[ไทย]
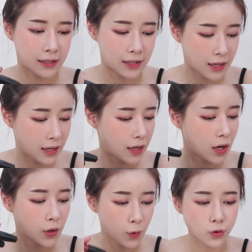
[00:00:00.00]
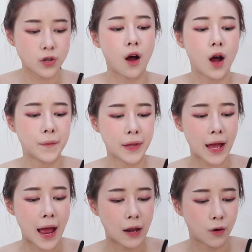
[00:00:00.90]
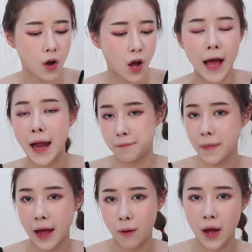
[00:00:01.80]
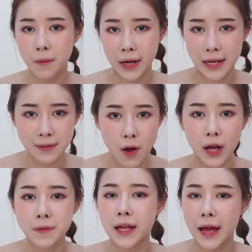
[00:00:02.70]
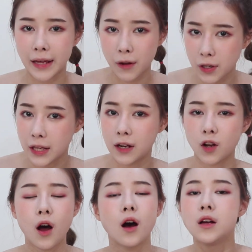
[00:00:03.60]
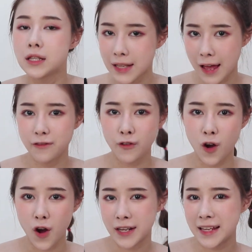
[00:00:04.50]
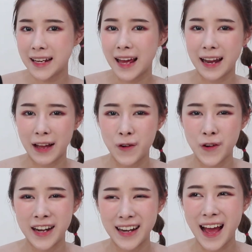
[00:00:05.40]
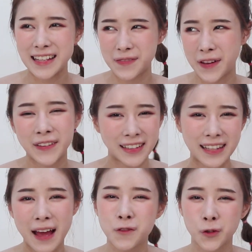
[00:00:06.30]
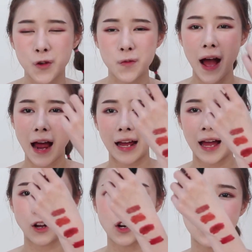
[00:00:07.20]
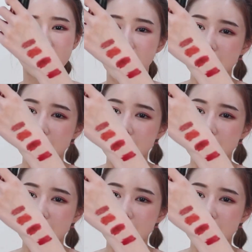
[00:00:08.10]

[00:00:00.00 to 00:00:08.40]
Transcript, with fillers: ที่นุกชอบนะคะแล้วก็คัดมาว่ามันน่าจะเหมาะกับสายเกาหลีแล้วก็ สายฝอที่หลายๆคนอาจจะมีคนติดตามนุกอยู่บ้างนะคะก็คือ